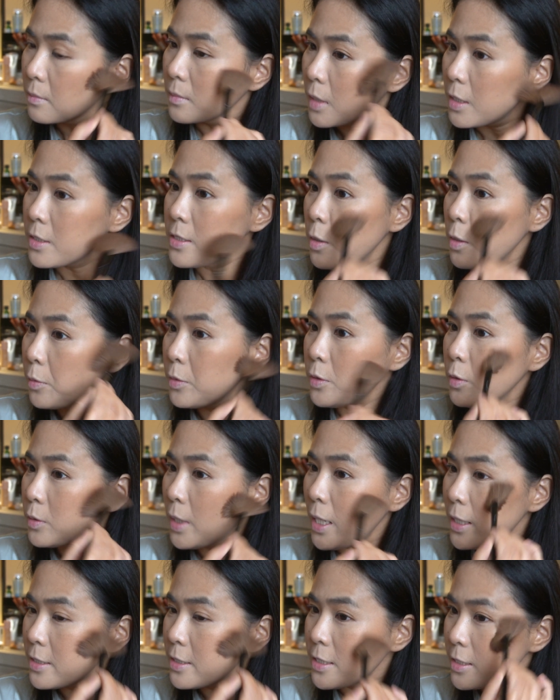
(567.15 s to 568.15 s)
而且我用的
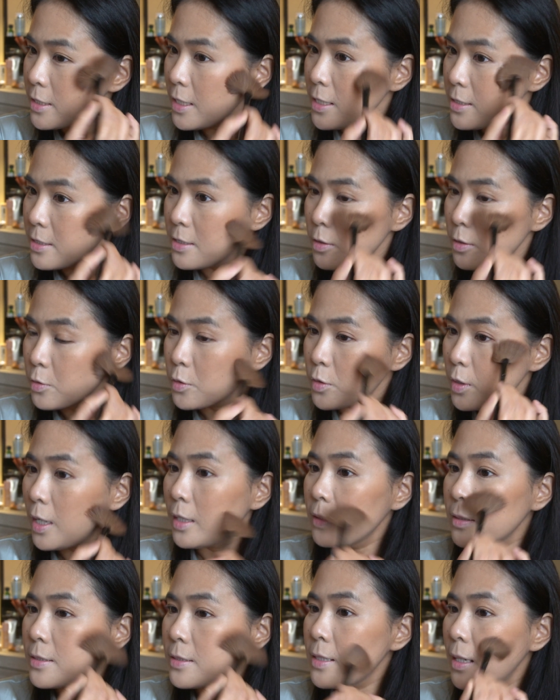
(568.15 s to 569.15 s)
还是扇形刷，
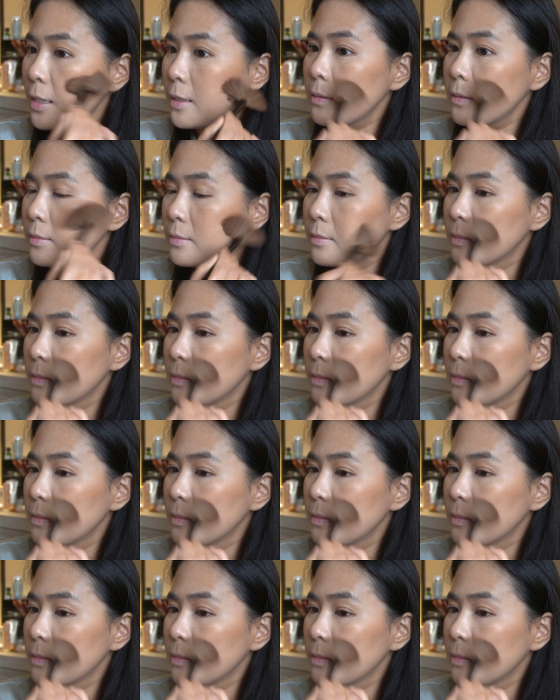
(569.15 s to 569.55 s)
啊，大家。